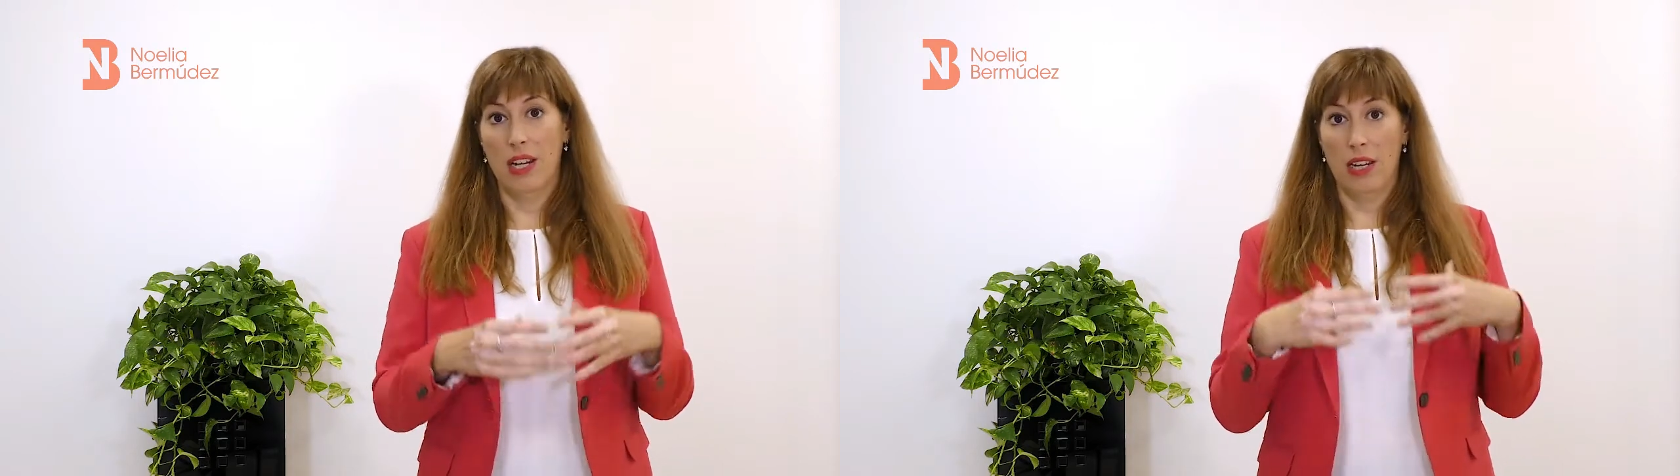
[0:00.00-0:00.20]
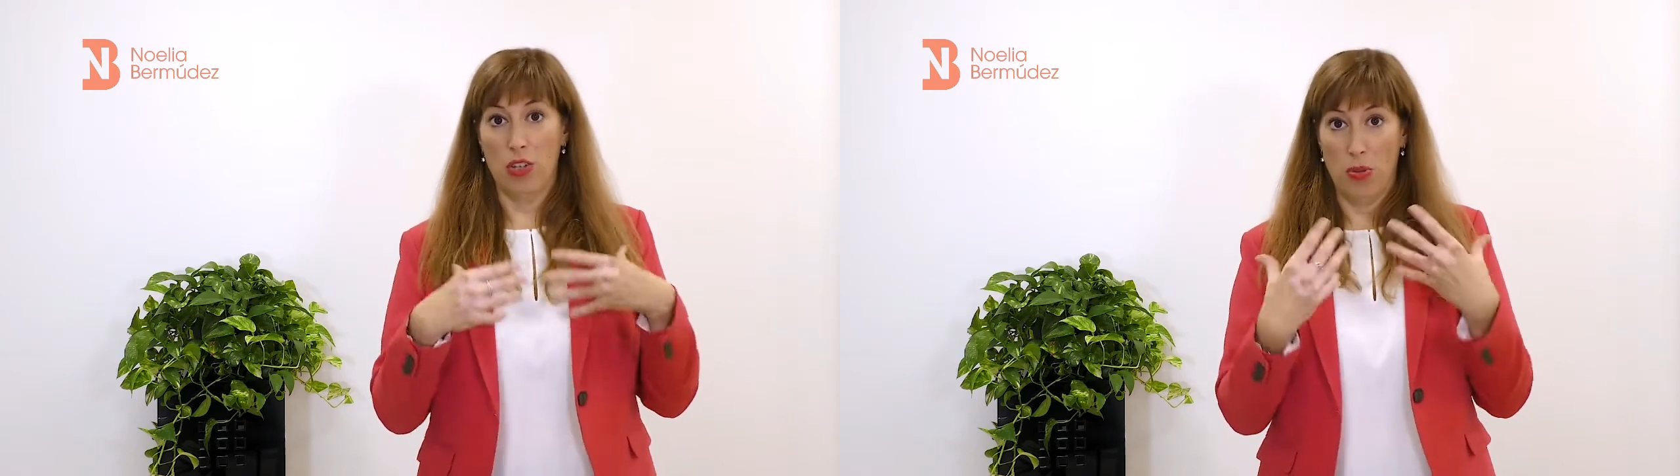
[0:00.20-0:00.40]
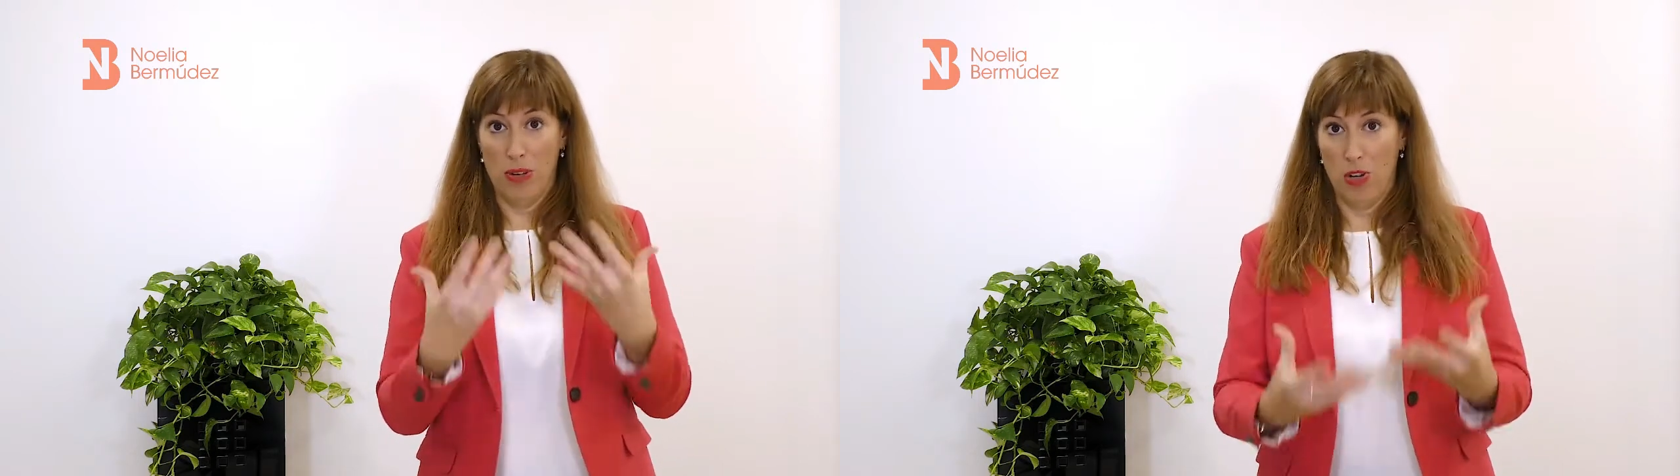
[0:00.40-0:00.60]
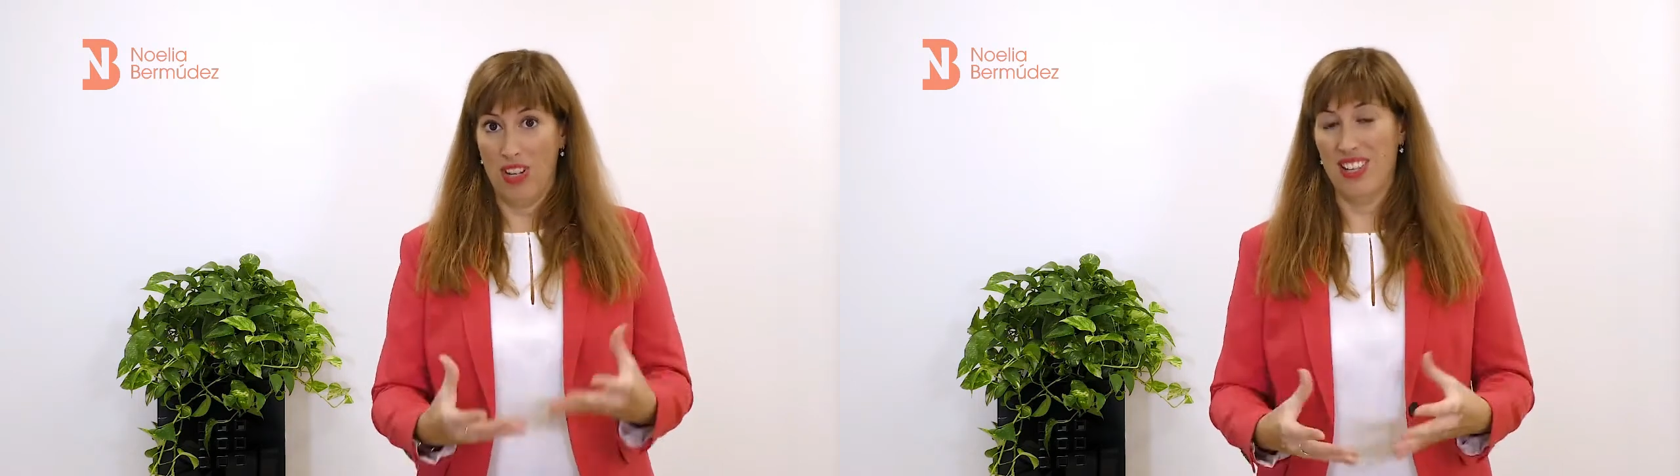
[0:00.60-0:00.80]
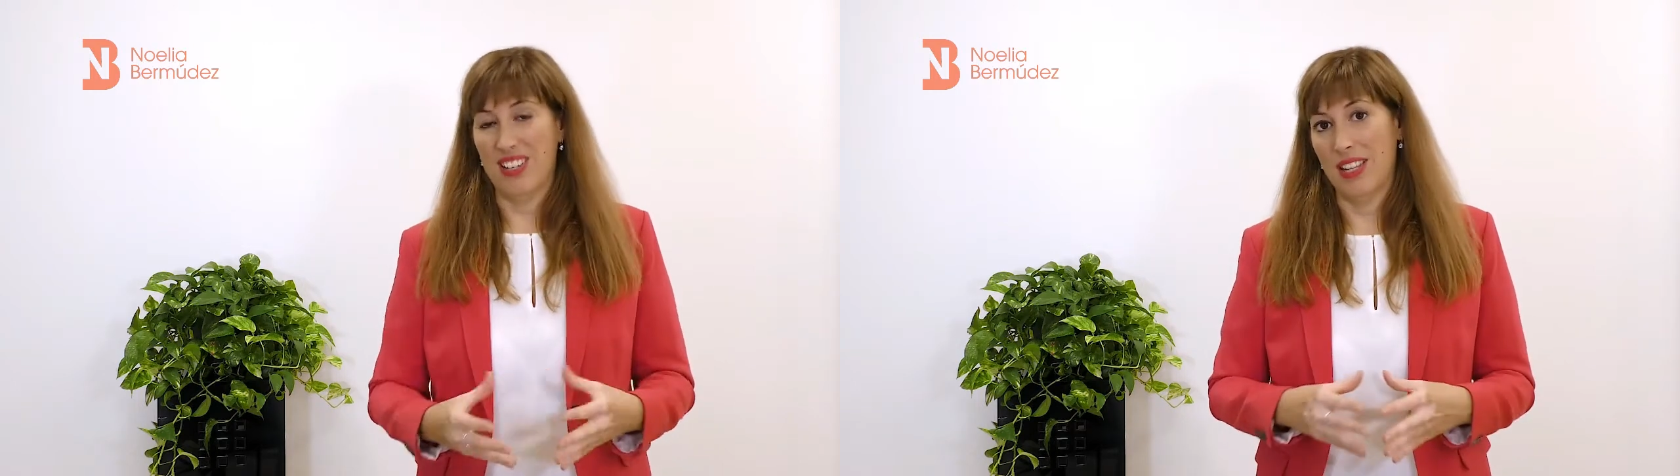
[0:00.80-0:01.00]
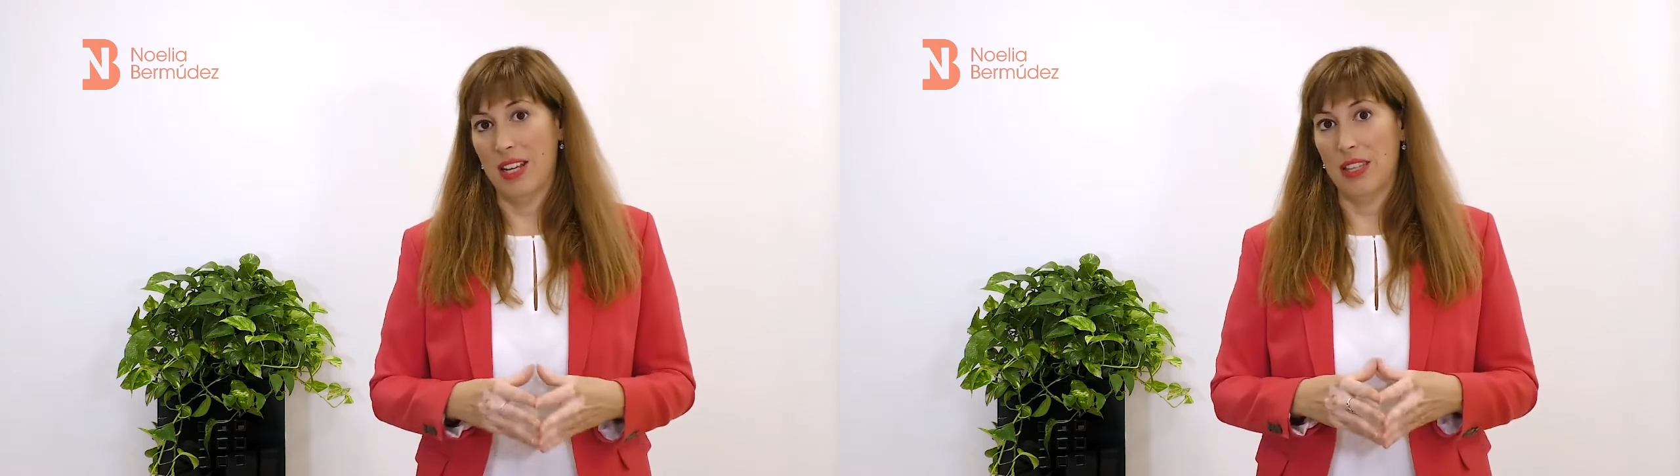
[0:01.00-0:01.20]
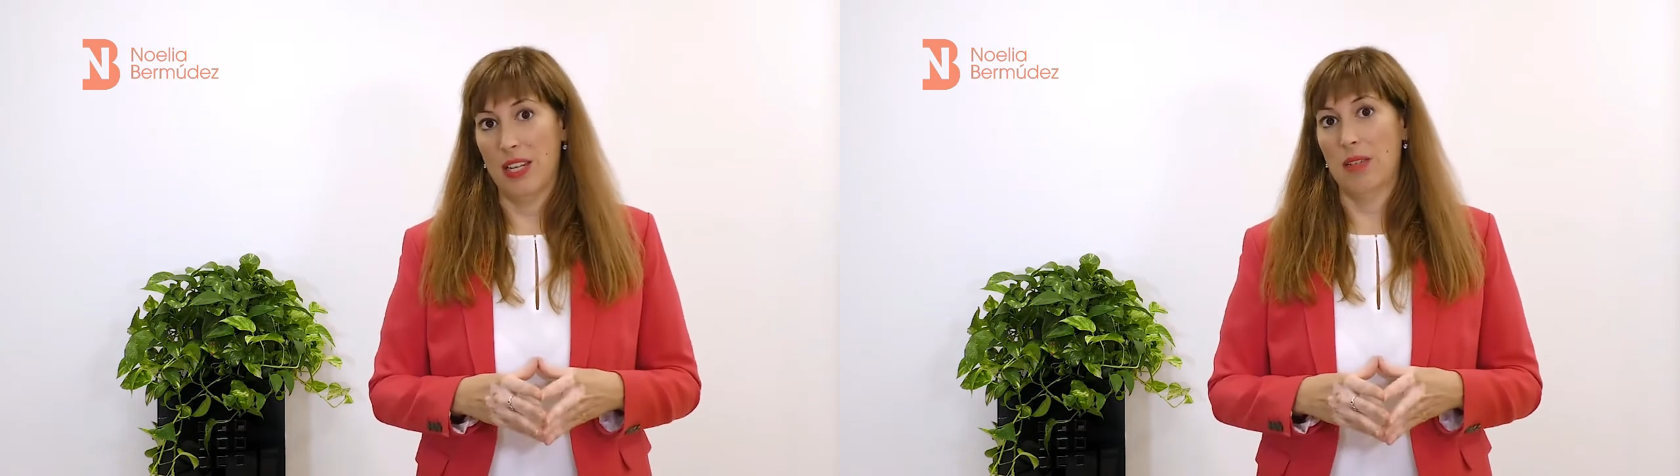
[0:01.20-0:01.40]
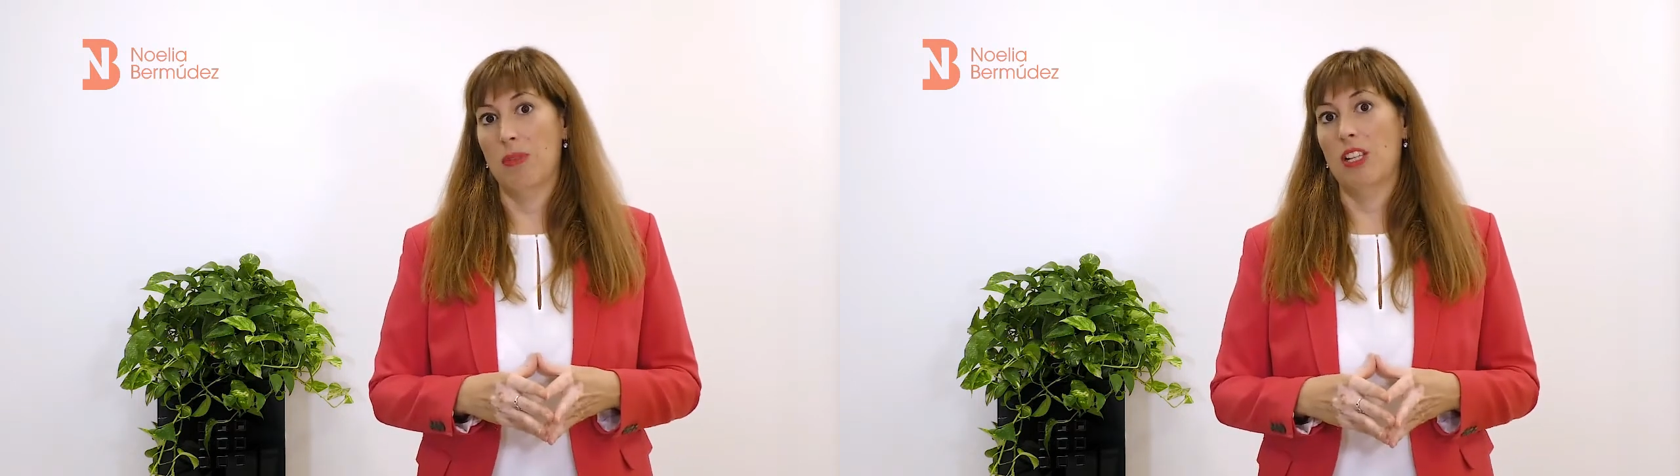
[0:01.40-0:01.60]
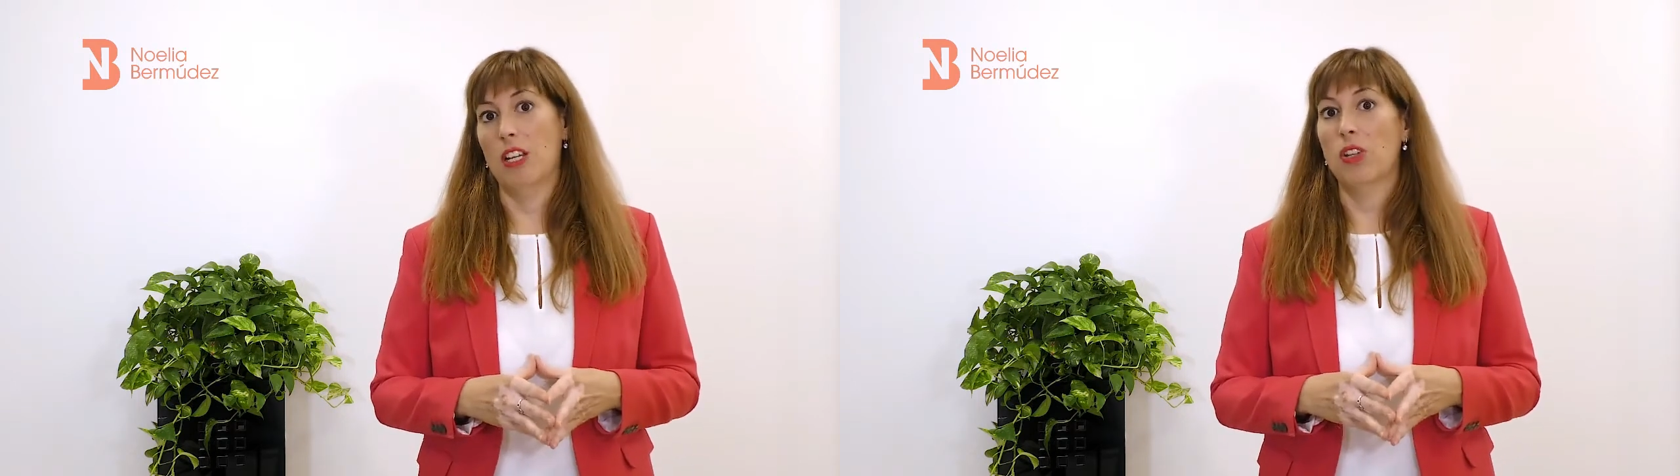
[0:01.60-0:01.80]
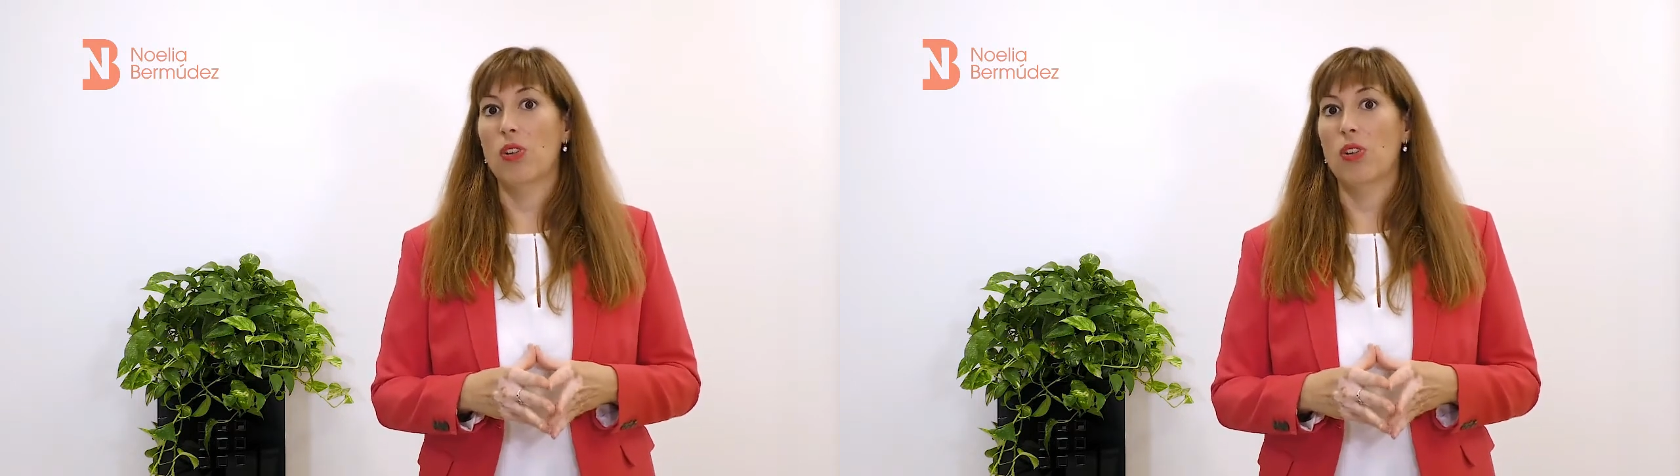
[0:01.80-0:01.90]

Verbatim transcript: sobre lo que te está transmitiendo,